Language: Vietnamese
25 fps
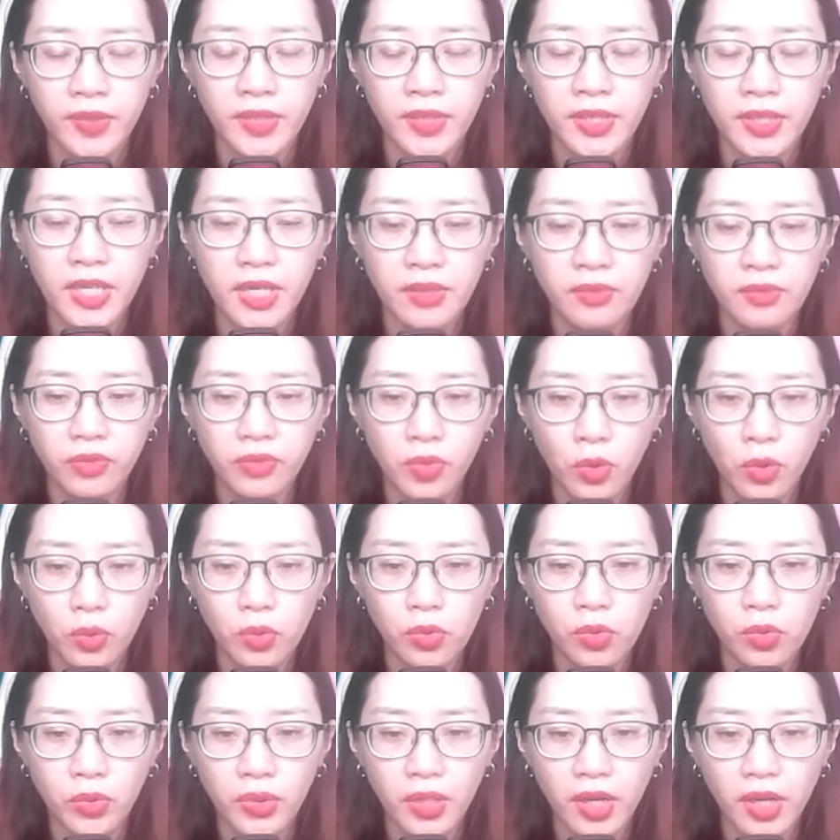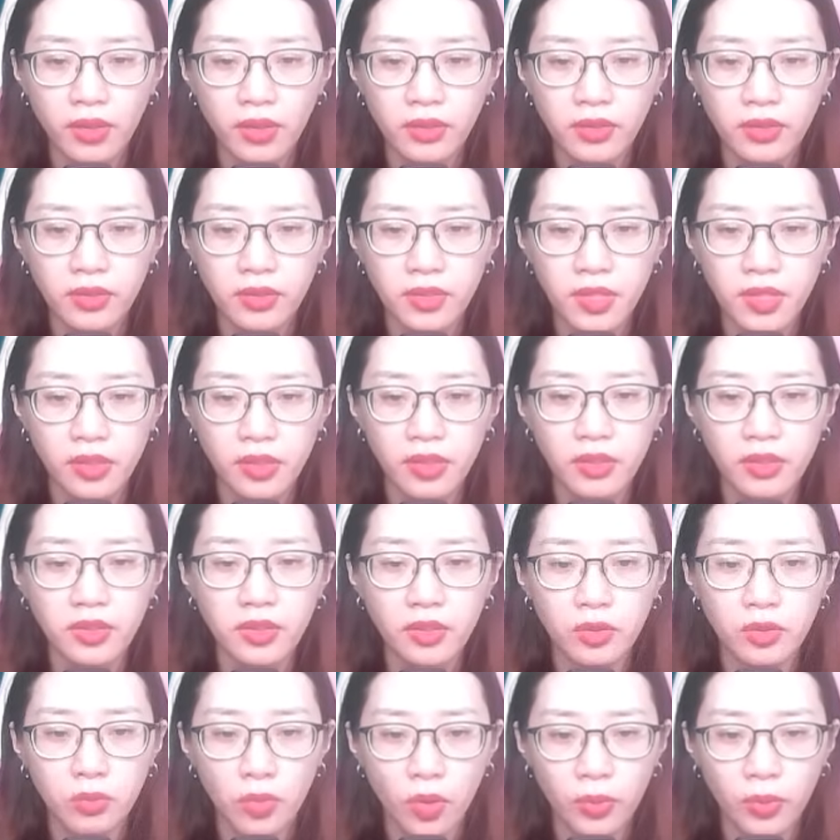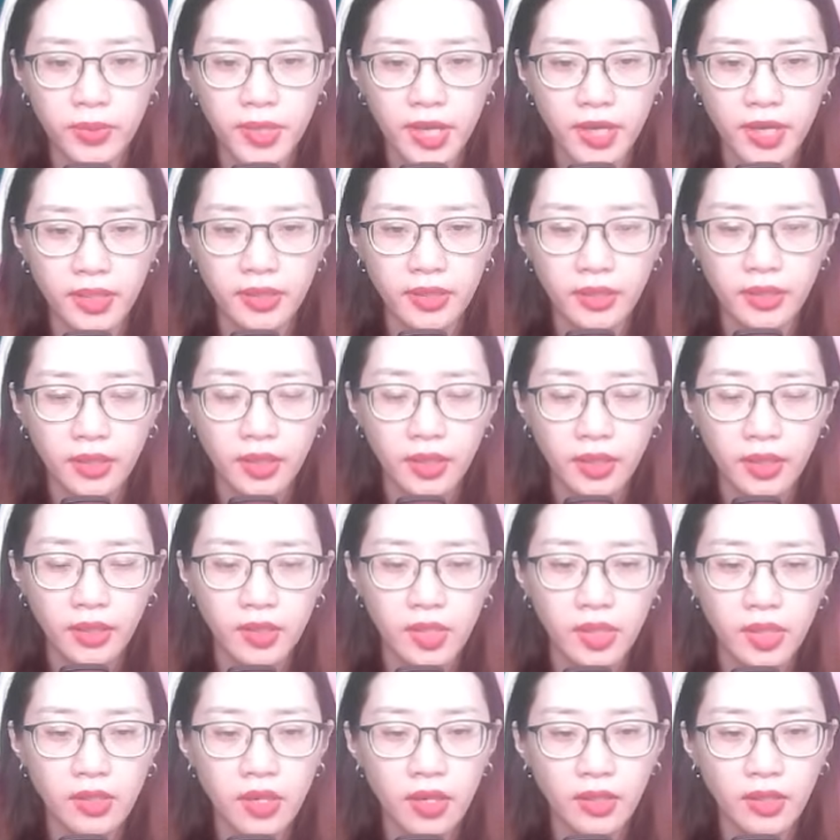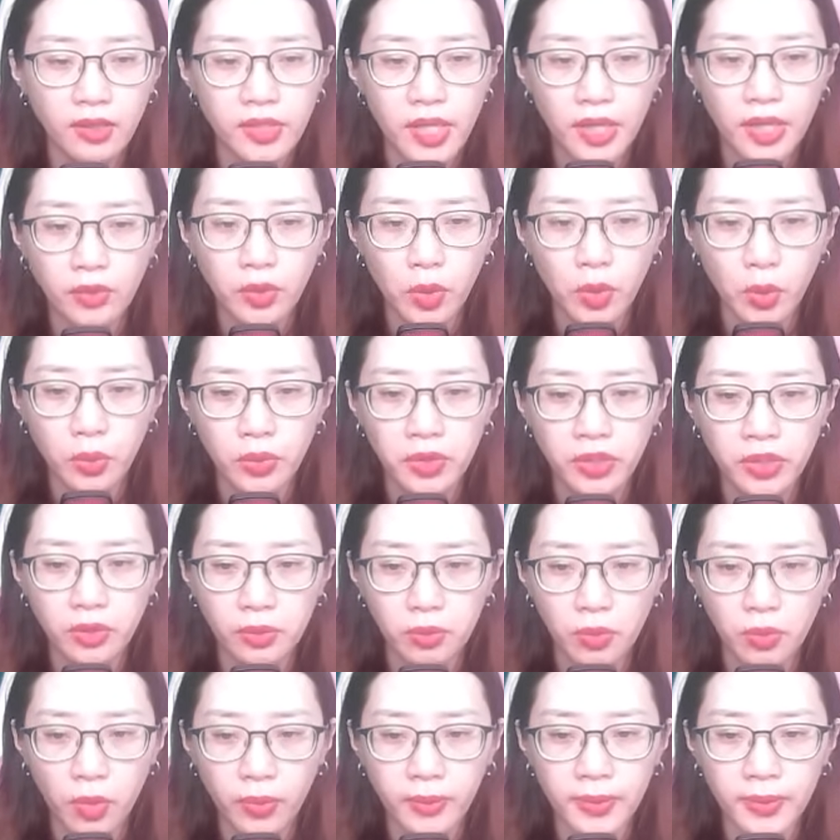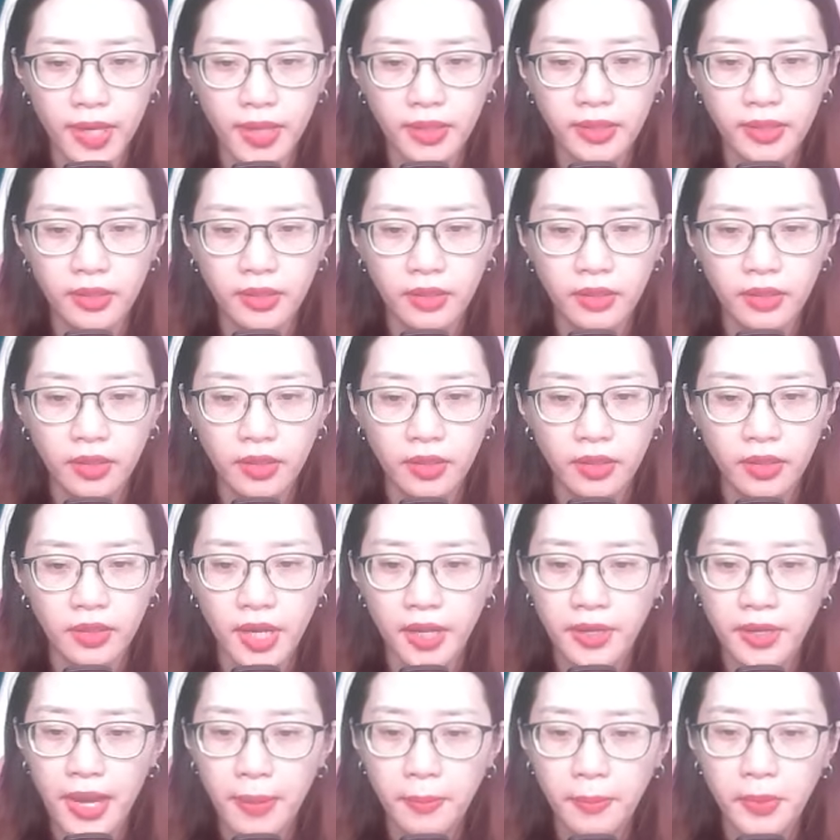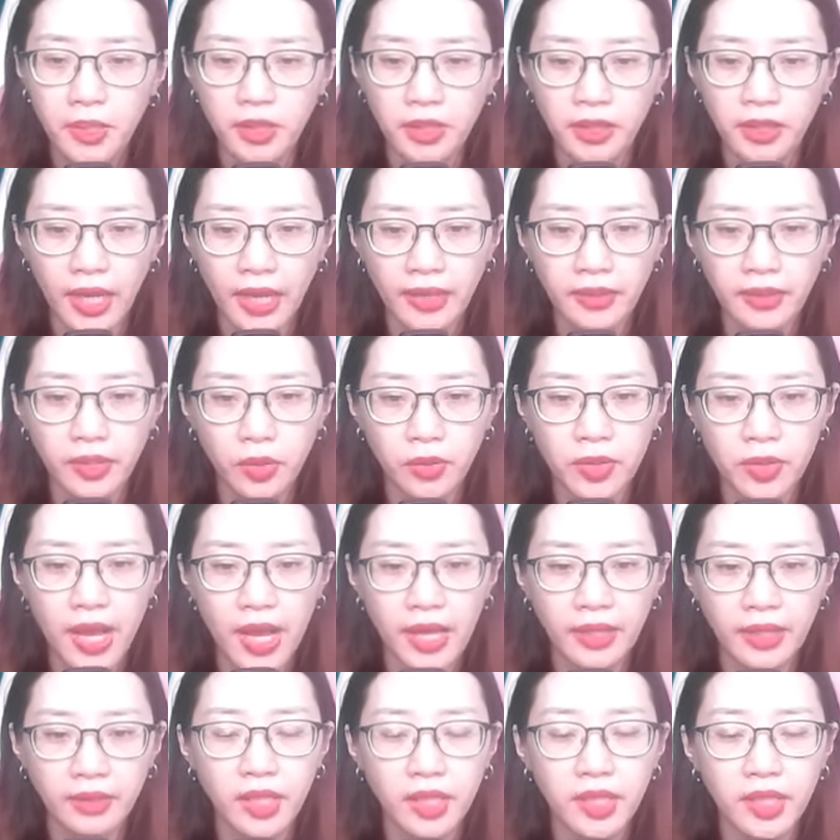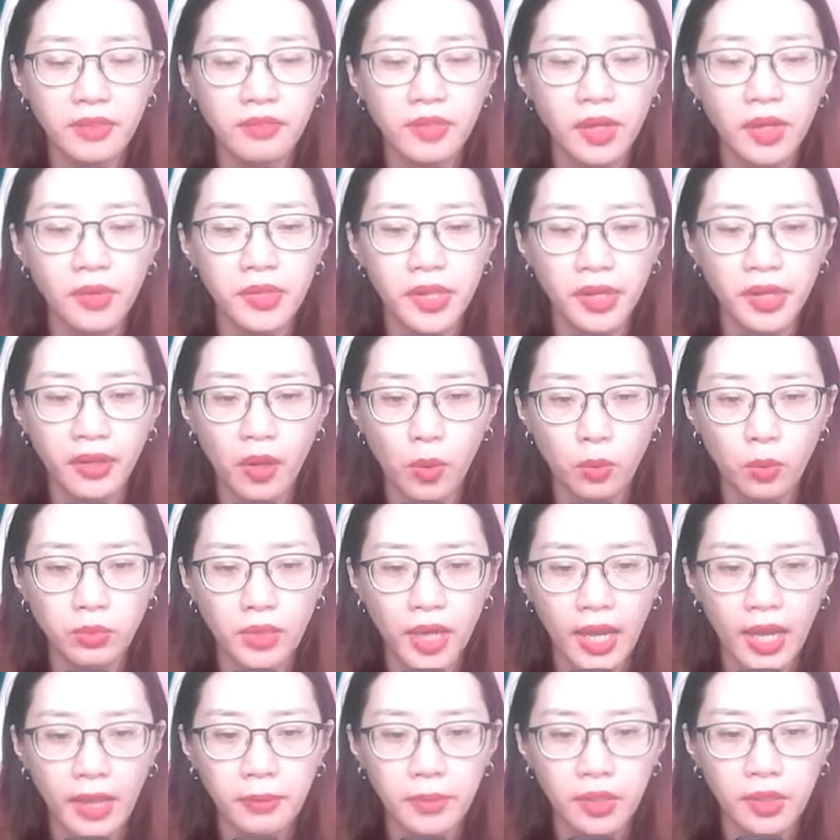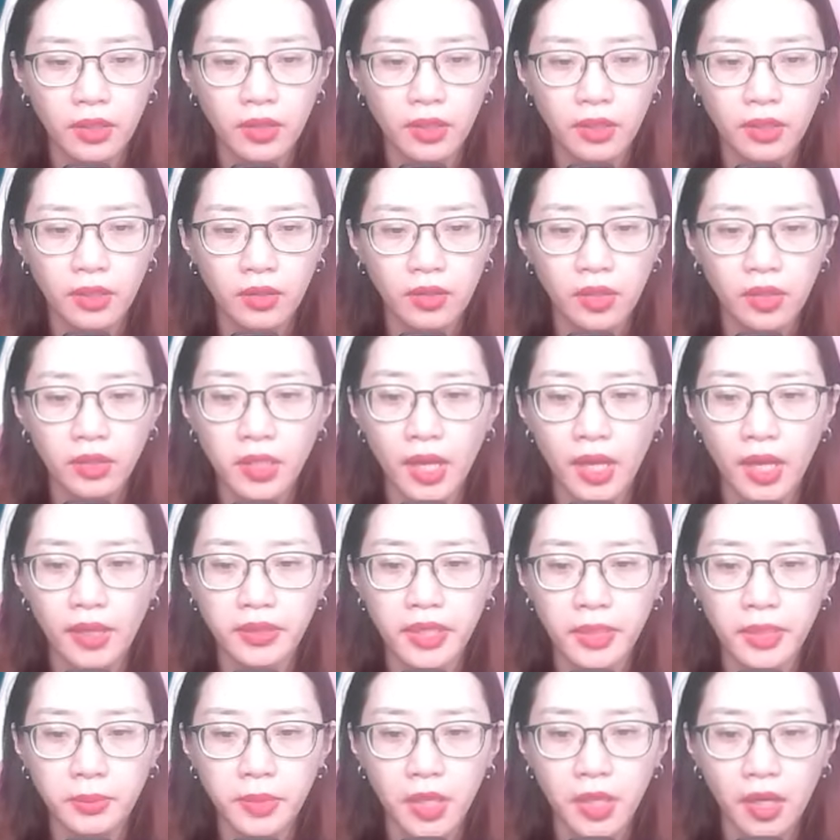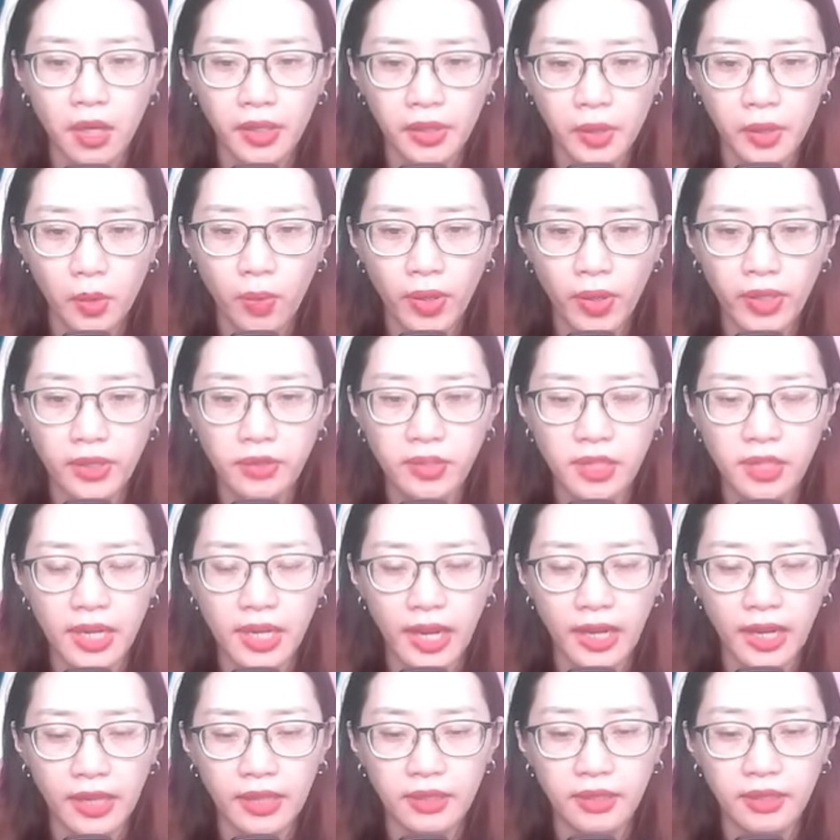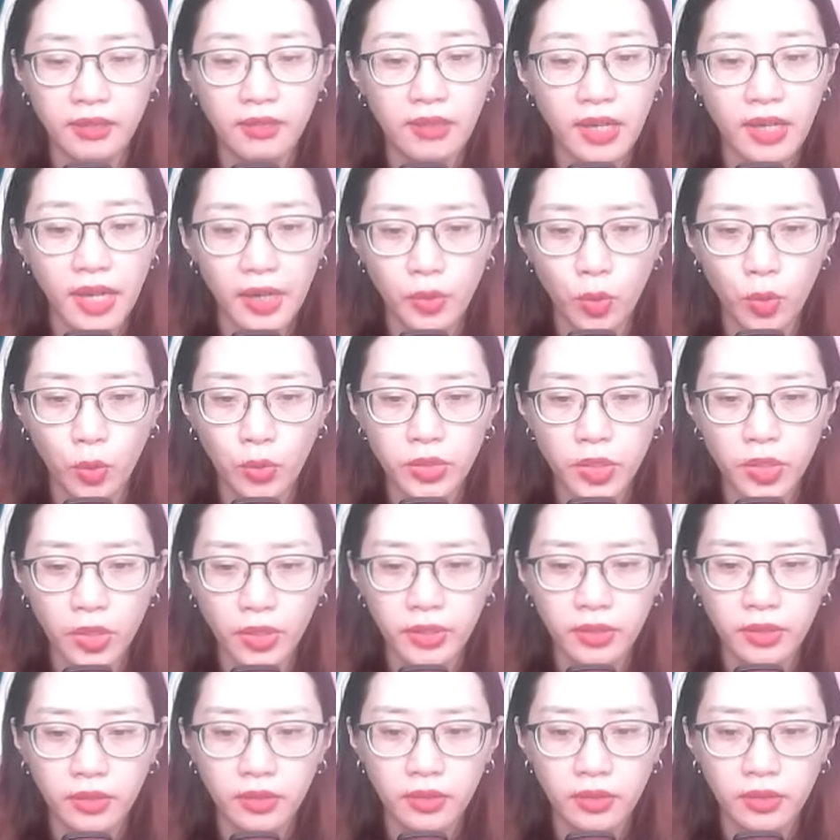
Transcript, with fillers: Nhiệm vụ của nó chỉ được một giây, chỉ cần tranh thủ được một giây để đám người tả tiểu đa tiến vào diệt không tháp, có thể kịp thời quay người lại là đủ rồi.